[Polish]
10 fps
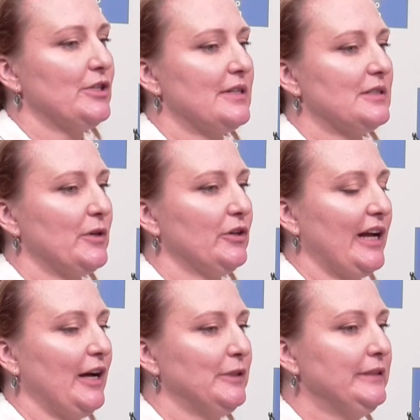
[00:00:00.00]
przez nas
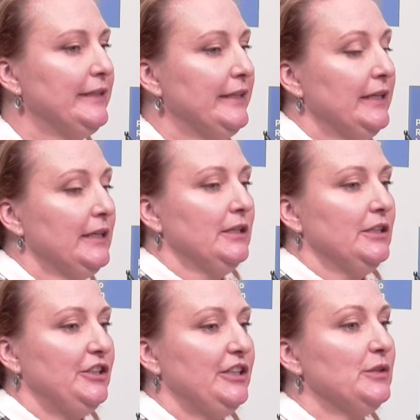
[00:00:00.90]
programy.
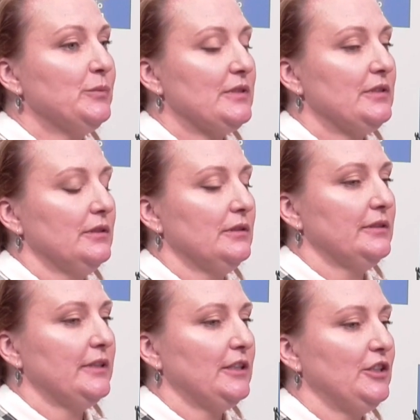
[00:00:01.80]
I jednym z y,
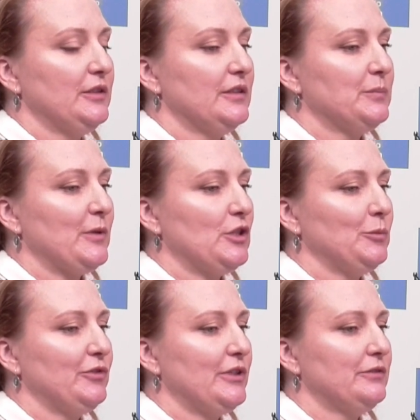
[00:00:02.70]
takich
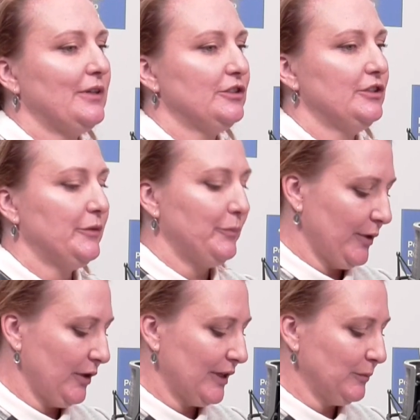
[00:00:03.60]
sposobów jest właśnie
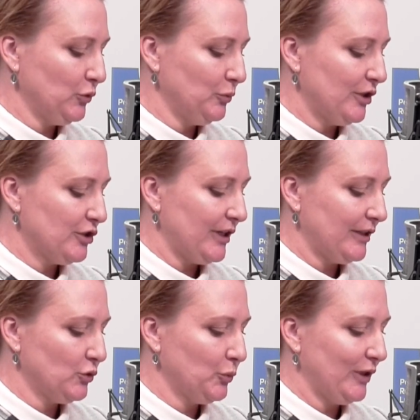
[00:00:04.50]
program Tu
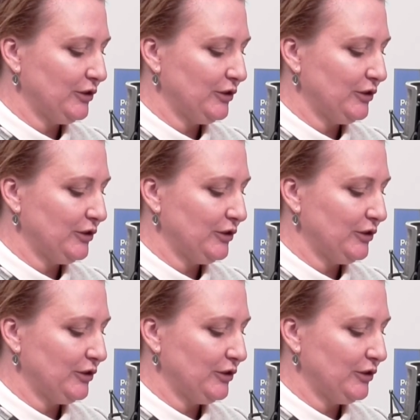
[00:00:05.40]
mieszkasz, tu